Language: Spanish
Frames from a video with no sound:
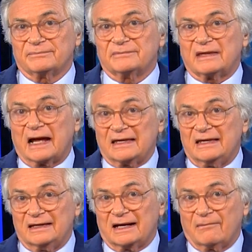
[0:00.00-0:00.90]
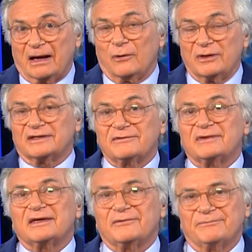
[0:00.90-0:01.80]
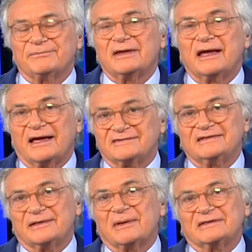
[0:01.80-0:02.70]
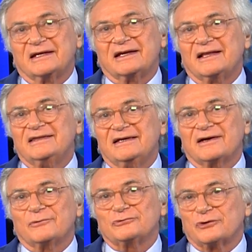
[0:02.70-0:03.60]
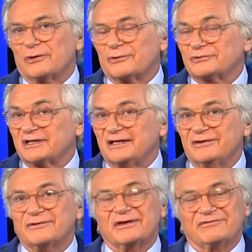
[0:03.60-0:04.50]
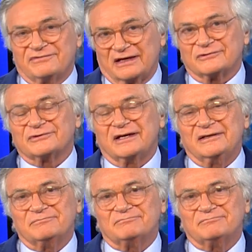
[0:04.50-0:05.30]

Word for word: aquí abajo de este video. Así te mantienes al día con todo el contenido de Efecto Naim.